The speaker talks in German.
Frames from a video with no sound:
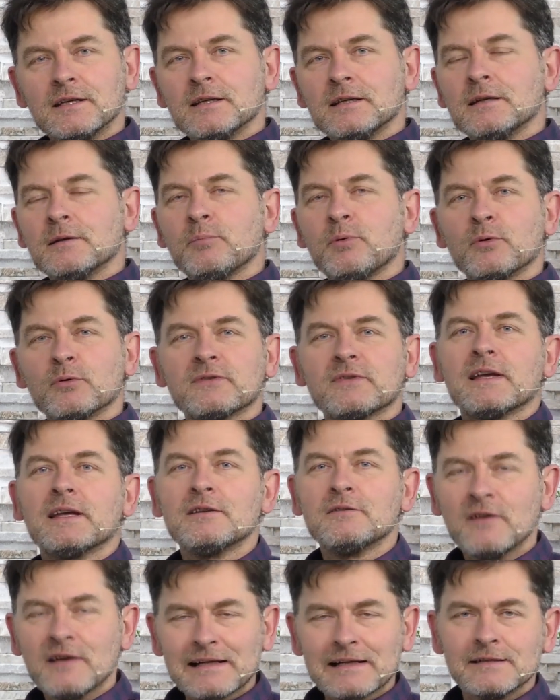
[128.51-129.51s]
eine Pose
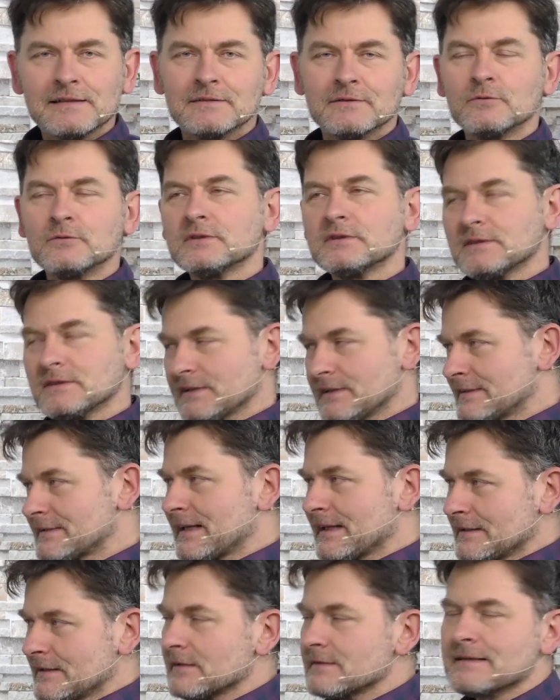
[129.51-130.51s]
entwickeln. Und es
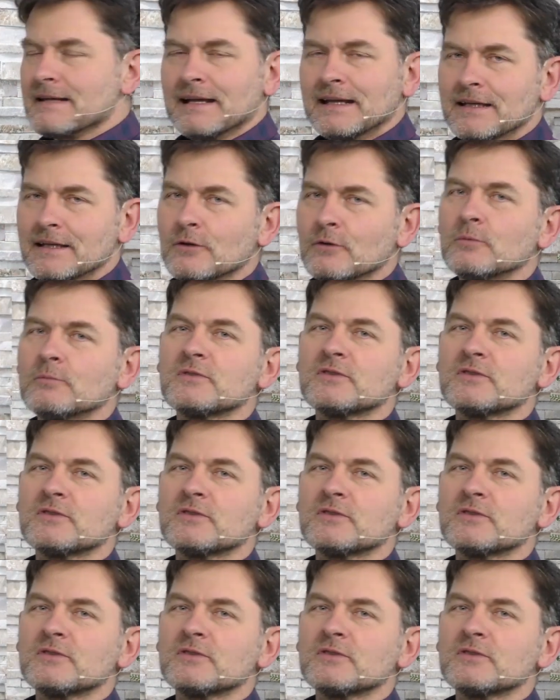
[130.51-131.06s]
geht tatsächlich ums